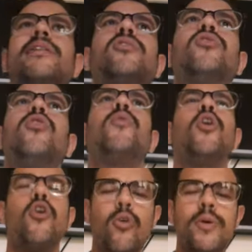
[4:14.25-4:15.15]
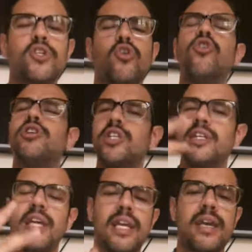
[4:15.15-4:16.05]
الكذوب وباش كل شيء
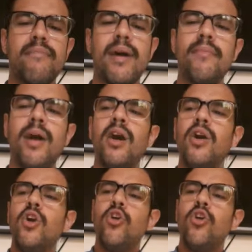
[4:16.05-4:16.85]
يدير الكمامه